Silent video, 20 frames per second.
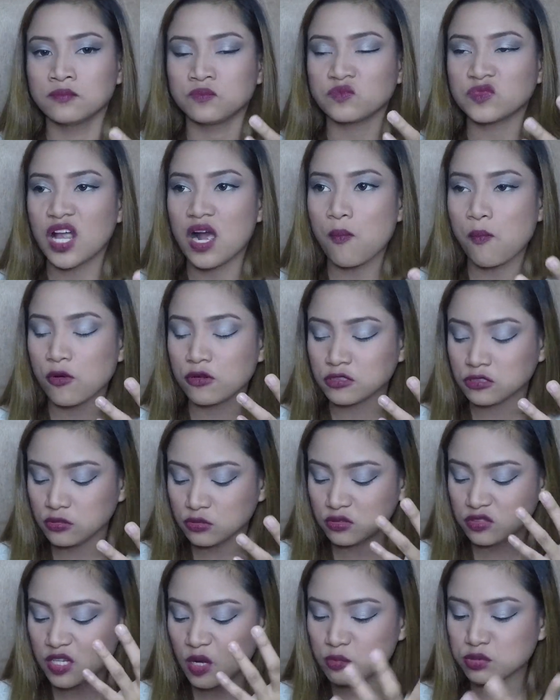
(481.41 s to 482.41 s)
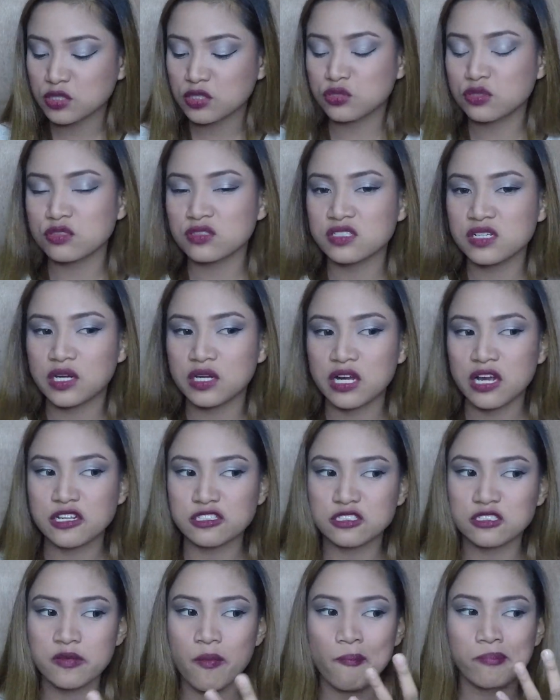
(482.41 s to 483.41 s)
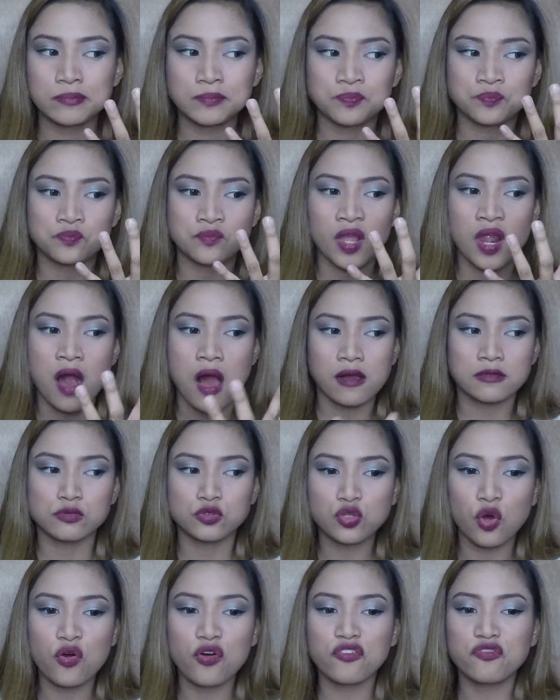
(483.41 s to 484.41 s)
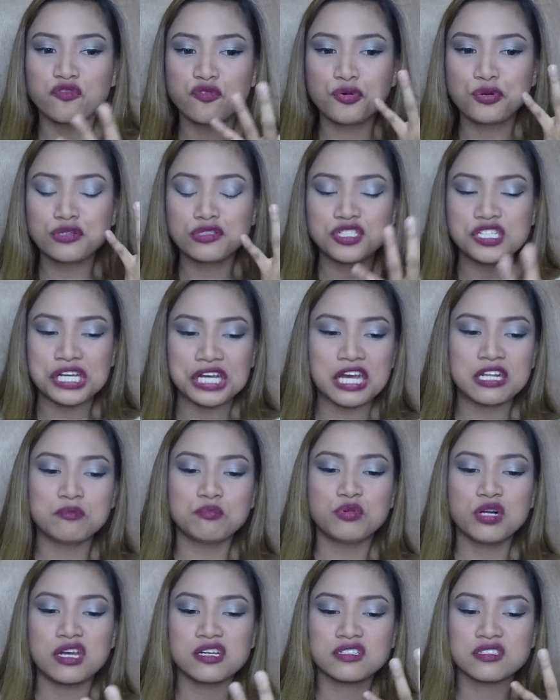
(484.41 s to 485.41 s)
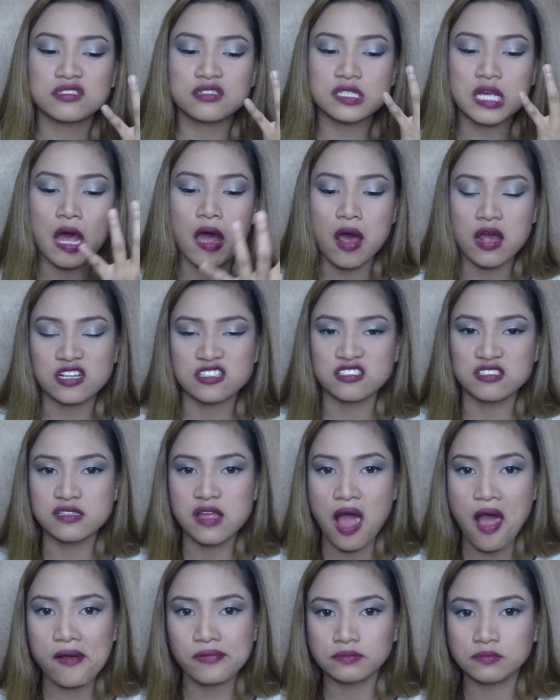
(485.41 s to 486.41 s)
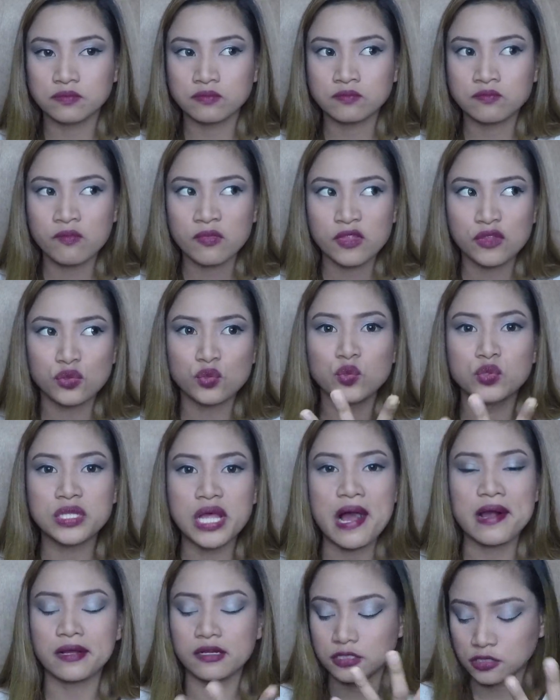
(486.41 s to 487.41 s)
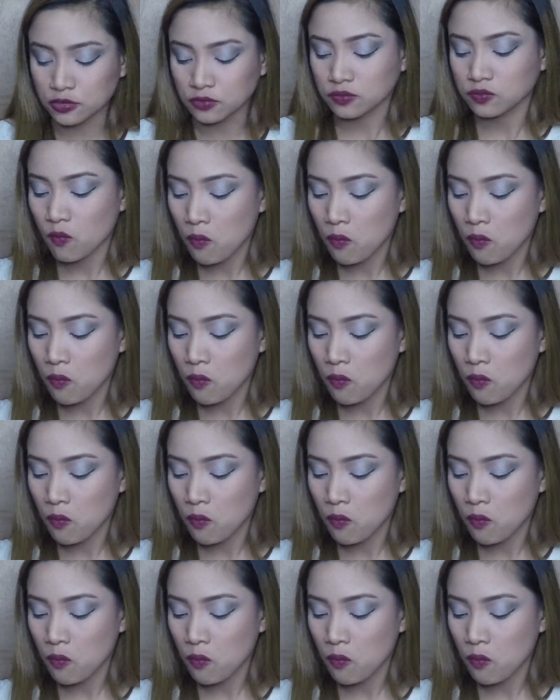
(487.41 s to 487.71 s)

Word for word: Tapos yung substitute sa rice, tofu, chicken breast, saka isda, tuna, ganun.